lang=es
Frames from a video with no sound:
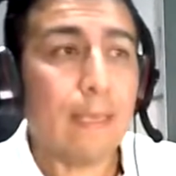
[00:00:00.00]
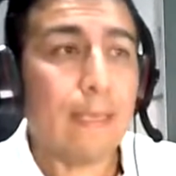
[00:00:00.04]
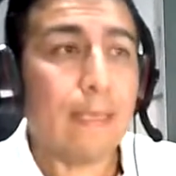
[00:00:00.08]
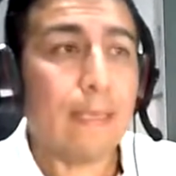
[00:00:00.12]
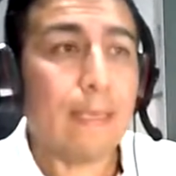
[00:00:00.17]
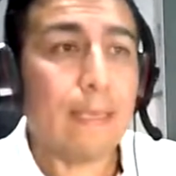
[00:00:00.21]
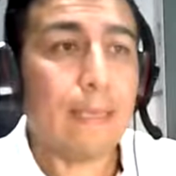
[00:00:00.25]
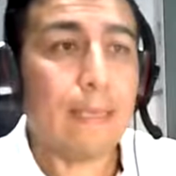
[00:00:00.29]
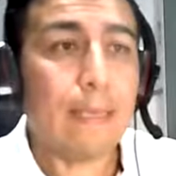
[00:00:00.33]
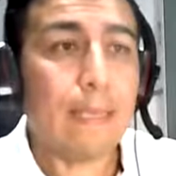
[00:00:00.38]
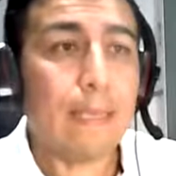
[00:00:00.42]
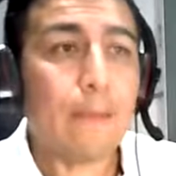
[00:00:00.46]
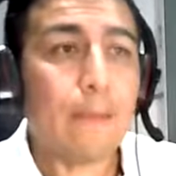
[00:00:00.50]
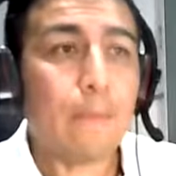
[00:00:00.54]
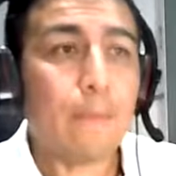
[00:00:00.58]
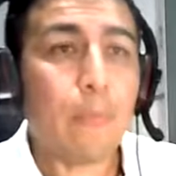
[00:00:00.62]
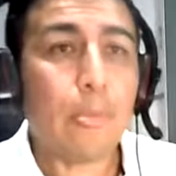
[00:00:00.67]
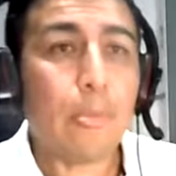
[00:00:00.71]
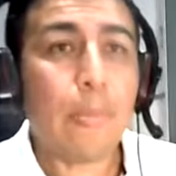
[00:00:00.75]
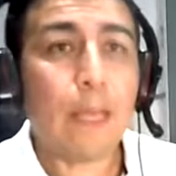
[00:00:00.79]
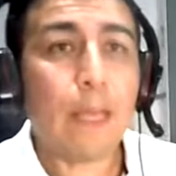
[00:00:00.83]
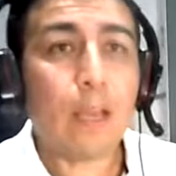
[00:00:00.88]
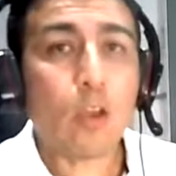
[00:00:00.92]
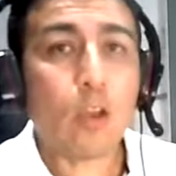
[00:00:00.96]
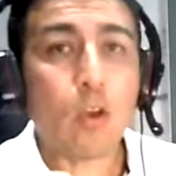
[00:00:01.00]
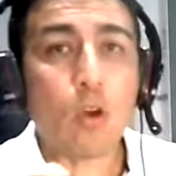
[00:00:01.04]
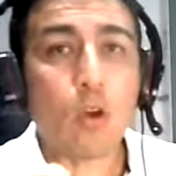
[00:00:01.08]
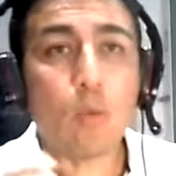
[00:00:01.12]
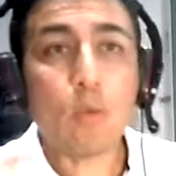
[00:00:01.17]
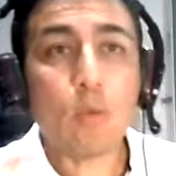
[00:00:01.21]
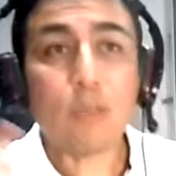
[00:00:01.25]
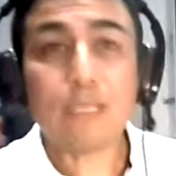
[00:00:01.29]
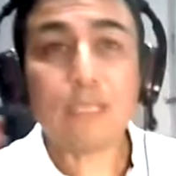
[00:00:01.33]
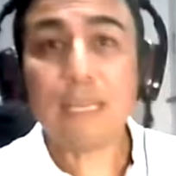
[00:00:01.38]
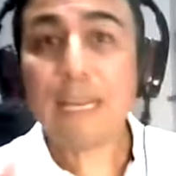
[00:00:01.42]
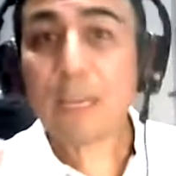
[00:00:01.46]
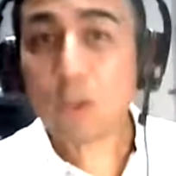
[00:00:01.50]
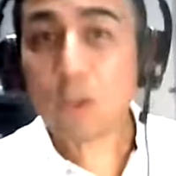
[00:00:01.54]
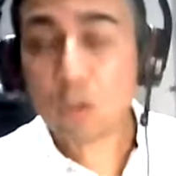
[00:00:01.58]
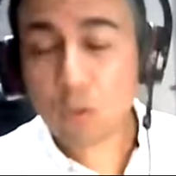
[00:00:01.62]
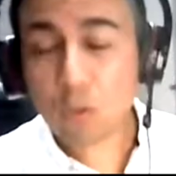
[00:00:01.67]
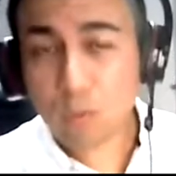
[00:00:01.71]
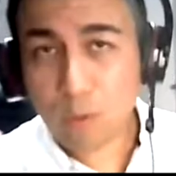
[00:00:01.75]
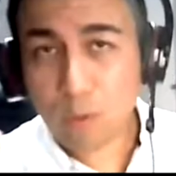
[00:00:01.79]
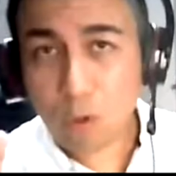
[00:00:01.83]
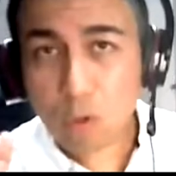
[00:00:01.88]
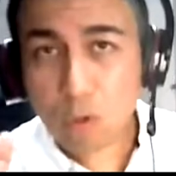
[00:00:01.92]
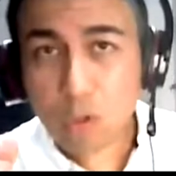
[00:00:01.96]
y como están
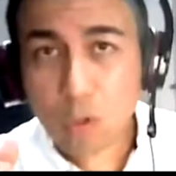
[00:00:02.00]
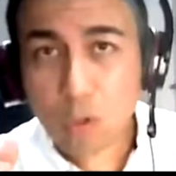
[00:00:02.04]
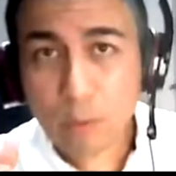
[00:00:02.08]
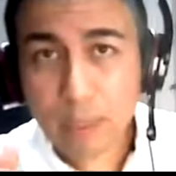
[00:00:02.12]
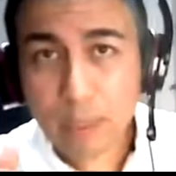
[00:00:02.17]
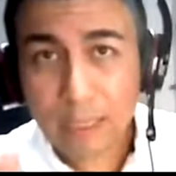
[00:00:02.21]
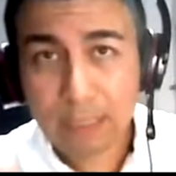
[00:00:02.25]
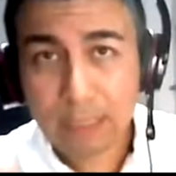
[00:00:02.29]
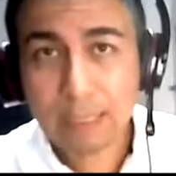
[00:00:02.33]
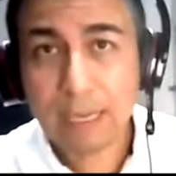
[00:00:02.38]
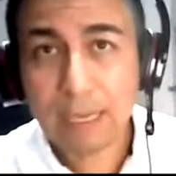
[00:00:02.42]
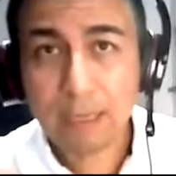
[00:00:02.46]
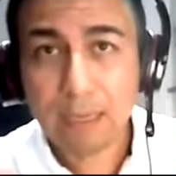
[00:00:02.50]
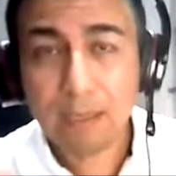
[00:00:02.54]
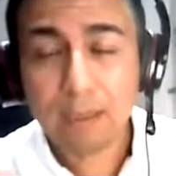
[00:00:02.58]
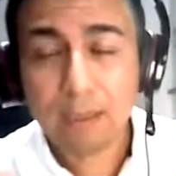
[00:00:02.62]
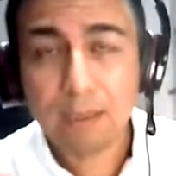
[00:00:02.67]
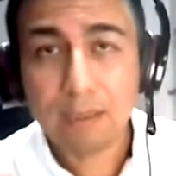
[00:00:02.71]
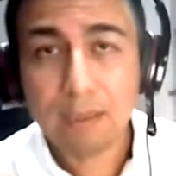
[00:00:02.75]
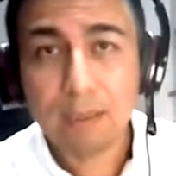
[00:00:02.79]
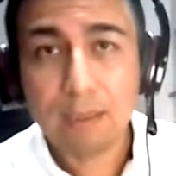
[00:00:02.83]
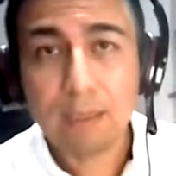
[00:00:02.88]
acostumbrados a obedecer,